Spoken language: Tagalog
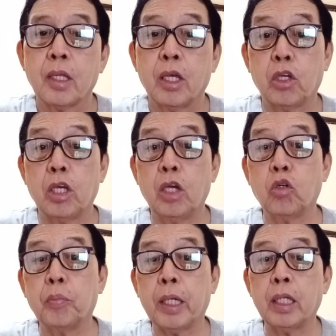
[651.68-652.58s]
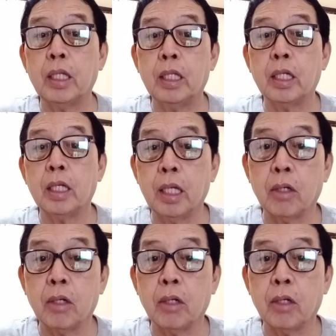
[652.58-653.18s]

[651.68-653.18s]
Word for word: Eh, Kiko Pangilina na lang